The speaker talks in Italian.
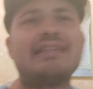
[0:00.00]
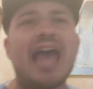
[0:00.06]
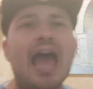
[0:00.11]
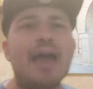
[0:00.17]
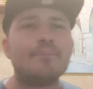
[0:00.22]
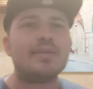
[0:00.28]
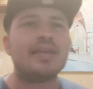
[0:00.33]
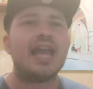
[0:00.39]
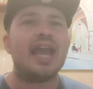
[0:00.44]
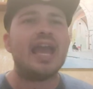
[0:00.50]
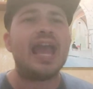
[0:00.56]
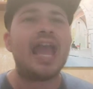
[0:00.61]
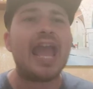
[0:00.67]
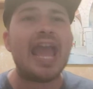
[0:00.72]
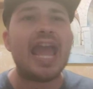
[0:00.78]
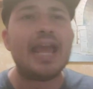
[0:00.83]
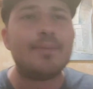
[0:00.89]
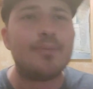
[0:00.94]
Tammy
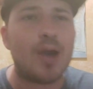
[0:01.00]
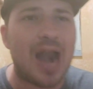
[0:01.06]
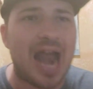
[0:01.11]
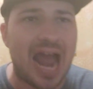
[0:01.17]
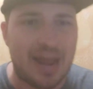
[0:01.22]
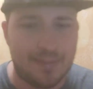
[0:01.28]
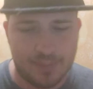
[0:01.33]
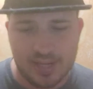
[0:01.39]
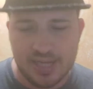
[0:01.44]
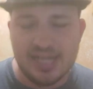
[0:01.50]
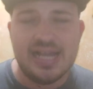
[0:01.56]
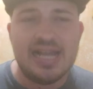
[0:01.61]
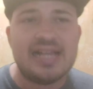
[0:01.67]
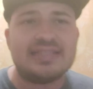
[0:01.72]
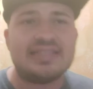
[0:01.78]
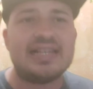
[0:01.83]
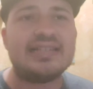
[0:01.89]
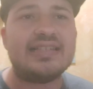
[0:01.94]
Abram
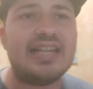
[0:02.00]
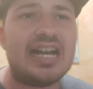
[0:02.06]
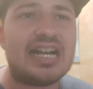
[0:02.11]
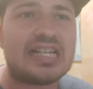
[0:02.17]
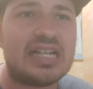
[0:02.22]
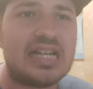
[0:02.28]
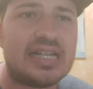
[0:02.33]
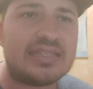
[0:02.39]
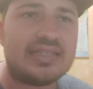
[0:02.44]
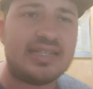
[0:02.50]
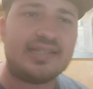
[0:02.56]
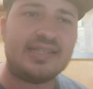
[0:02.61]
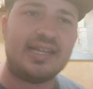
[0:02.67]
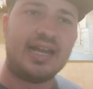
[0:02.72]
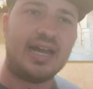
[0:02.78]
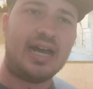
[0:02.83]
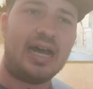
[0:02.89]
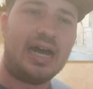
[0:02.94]
si sia, si
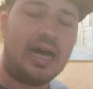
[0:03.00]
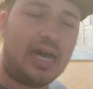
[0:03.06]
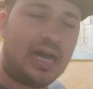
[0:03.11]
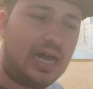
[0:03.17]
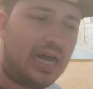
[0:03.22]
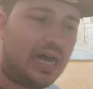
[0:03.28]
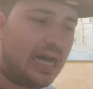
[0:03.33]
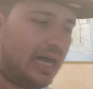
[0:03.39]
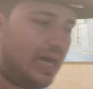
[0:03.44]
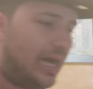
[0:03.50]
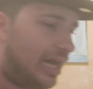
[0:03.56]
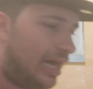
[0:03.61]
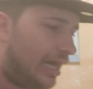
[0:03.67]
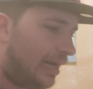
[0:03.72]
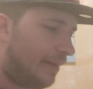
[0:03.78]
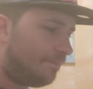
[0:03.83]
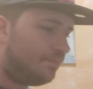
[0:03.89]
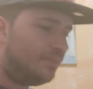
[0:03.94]

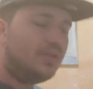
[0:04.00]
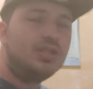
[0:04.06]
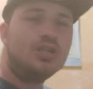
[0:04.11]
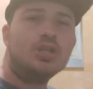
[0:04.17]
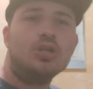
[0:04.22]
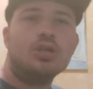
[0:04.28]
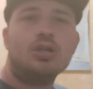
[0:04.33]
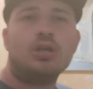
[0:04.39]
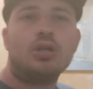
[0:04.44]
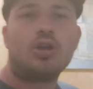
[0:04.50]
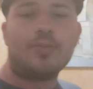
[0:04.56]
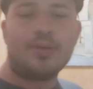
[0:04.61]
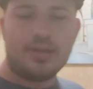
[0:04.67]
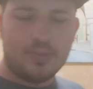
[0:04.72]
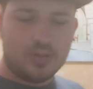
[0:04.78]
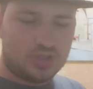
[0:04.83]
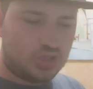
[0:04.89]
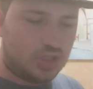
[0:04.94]
sia come
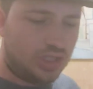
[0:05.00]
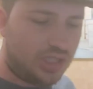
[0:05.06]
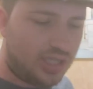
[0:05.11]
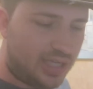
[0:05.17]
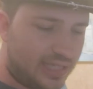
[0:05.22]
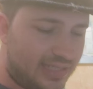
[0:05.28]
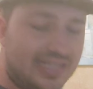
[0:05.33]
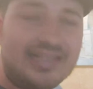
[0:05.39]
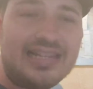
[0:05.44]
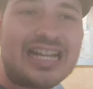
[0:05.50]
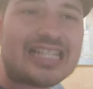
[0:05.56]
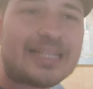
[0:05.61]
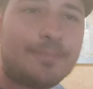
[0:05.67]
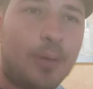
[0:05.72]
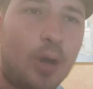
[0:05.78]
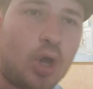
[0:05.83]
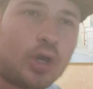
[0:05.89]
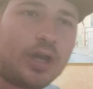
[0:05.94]
ti posso dire, si sia
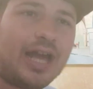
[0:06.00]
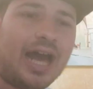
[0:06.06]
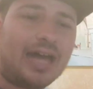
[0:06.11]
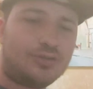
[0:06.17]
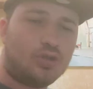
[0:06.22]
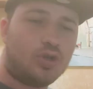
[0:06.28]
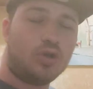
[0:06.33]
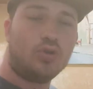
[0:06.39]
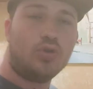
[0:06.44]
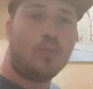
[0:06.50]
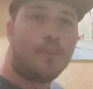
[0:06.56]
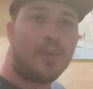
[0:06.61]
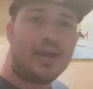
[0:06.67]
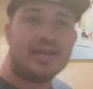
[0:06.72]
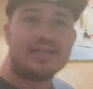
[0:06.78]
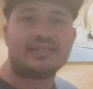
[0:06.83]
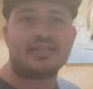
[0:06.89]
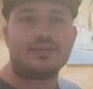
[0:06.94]
sbloccato con un
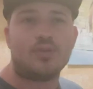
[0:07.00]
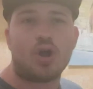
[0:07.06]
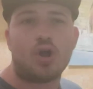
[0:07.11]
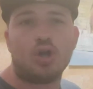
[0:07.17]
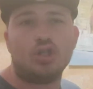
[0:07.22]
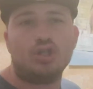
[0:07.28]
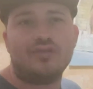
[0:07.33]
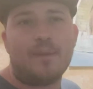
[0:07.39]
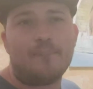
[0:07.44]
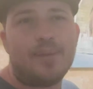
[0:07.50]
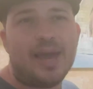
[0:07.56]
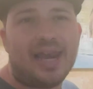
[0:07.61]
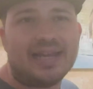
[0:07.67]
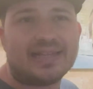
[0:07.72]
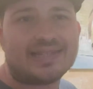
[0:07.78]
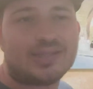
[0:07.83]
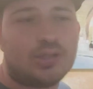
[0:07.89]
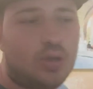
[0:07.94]
bellissimo gol dove Bellez